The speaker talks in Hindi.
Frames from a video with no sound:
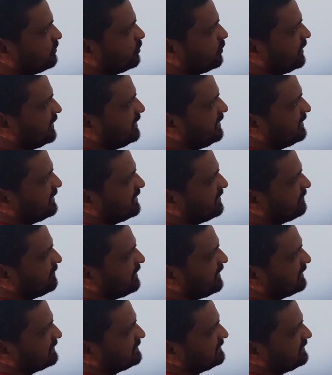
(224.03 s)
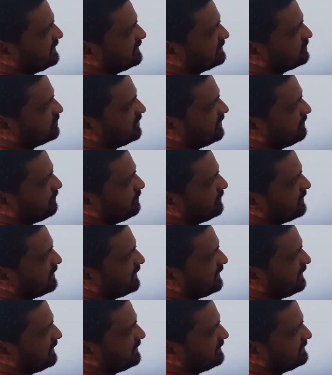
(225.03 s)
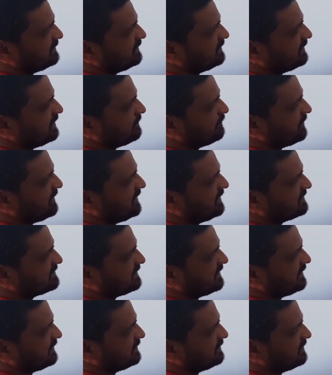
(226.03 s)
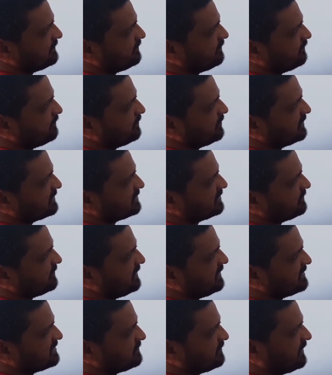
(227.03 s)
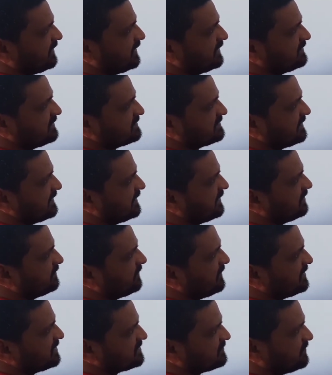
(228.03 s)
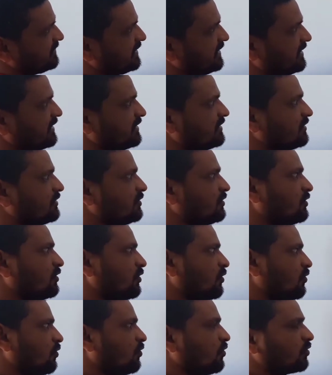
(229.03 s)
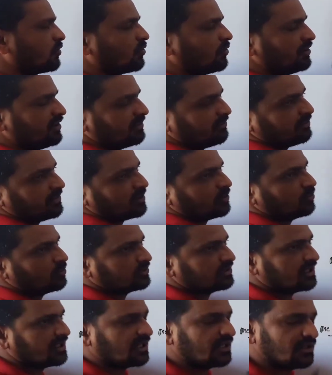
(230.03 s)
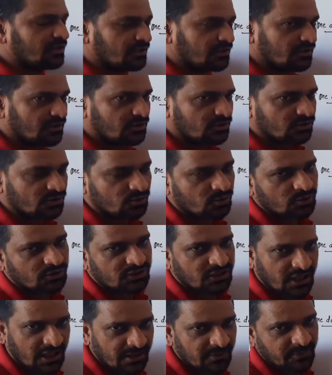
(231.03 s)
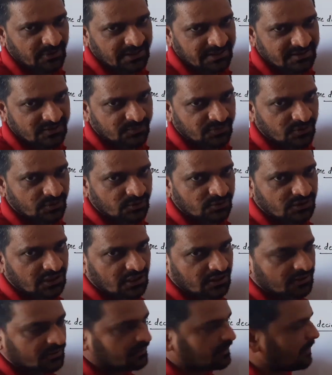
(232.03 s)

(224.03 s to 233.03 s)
पॉइंट के बाद ये जो नंबर हैं इनके प्लेस हैं ये फर्स्ट प्लेस पे है ये सेकंड प्लेस पे है और कोई नंबर होता तो वो थर्ड प्लेस पे होता